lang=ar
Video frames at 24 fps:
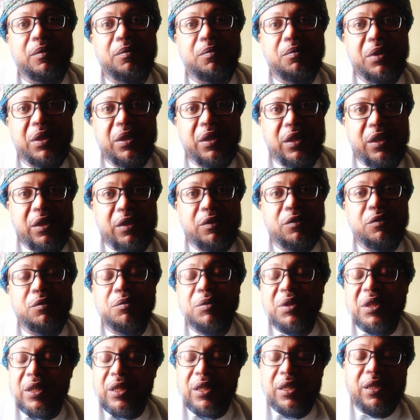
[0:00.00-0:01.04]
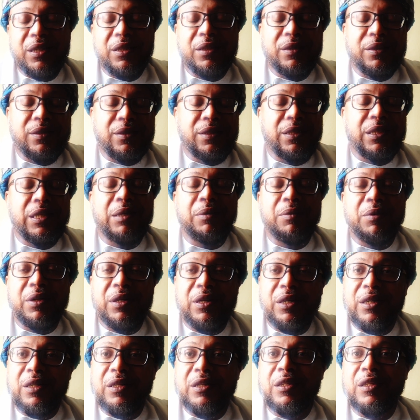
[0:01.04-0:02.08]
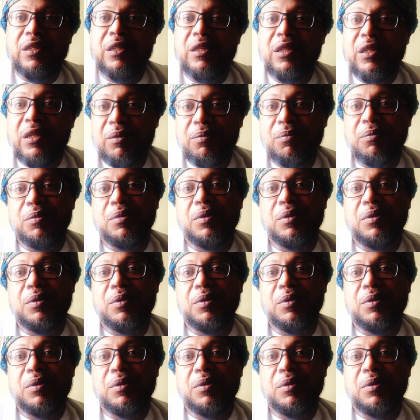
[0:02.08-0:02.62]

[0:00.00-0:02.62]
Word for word: بريء منها كبراءة الذئب